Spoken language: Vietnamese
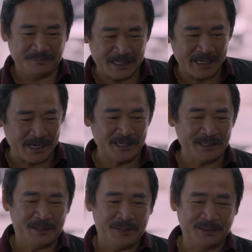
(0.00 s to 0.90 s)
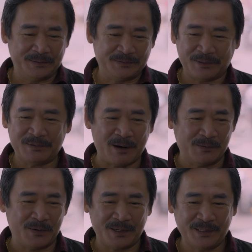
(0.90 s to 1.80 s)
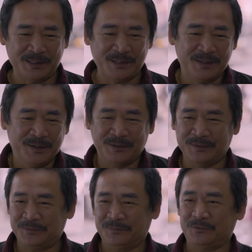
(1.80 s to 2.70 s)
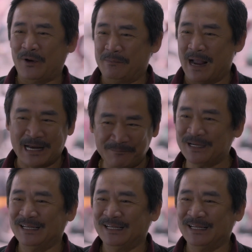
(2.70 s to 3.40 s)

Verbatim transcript: anh thấy uh, trong lòng nó cứ uh, thoải mái lắm